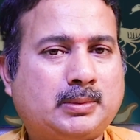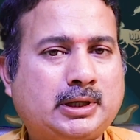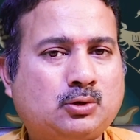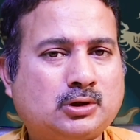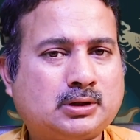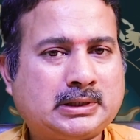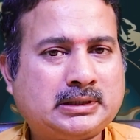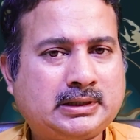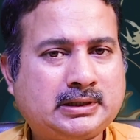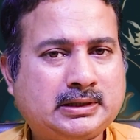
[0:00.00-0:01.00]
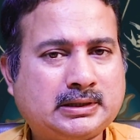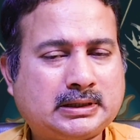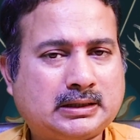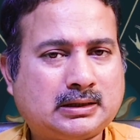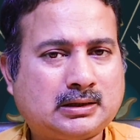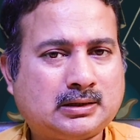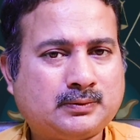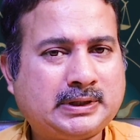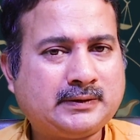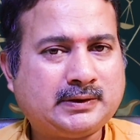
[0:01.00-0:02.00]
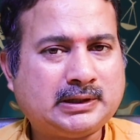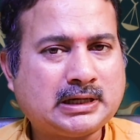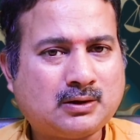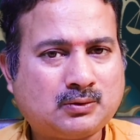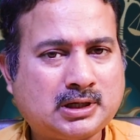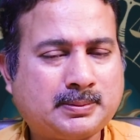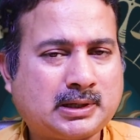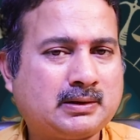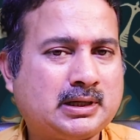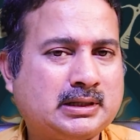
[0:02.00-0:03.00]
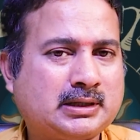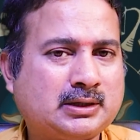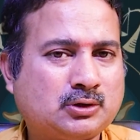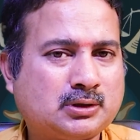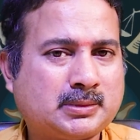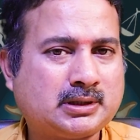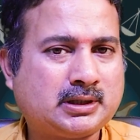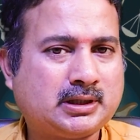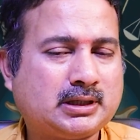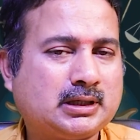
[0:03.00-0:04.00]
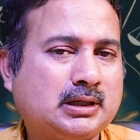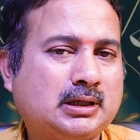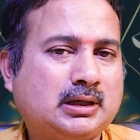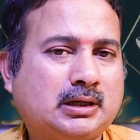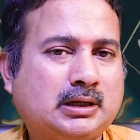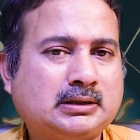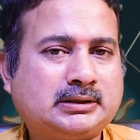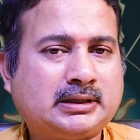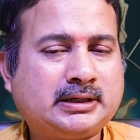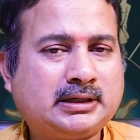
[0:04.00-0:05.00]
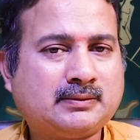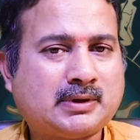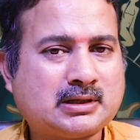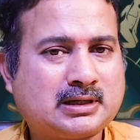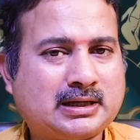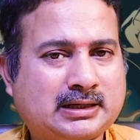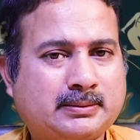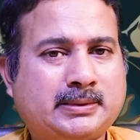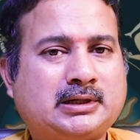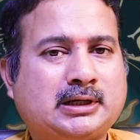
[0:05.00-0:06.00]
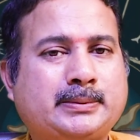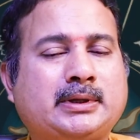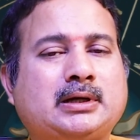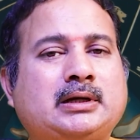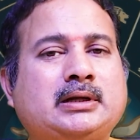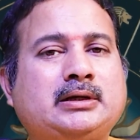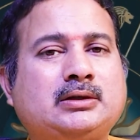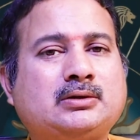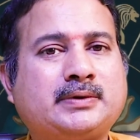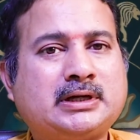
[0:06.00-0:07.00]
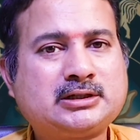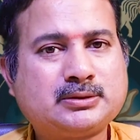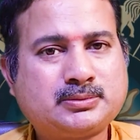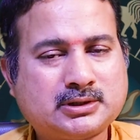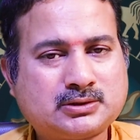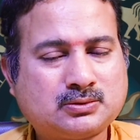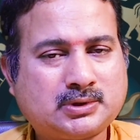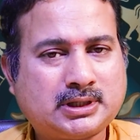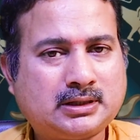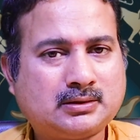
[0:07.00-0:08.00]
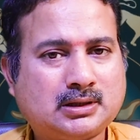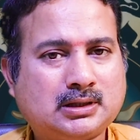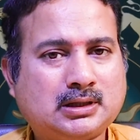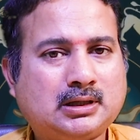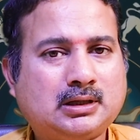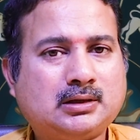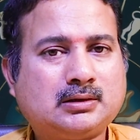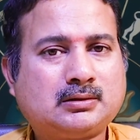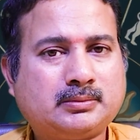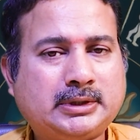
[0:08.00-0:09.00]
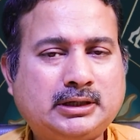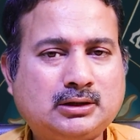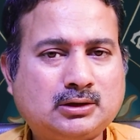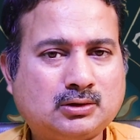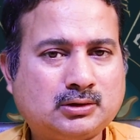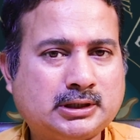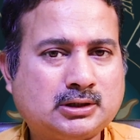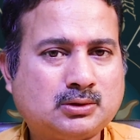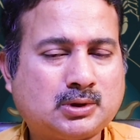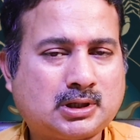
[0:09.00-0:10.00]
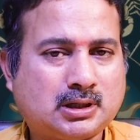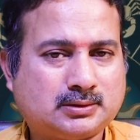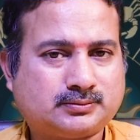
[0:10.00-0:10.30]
మరి కొంతమంది వీడియో ఇలా ఉన్నా పర్వాలేదు కానీ కొంతమంది తిన్నింటి వాసాలు లెక్క పెట్టడమే అంటే నీతో ఫ్రెండ్షిప్ చేస్తూనే మీ ఇంట్లో ఏదో ఒక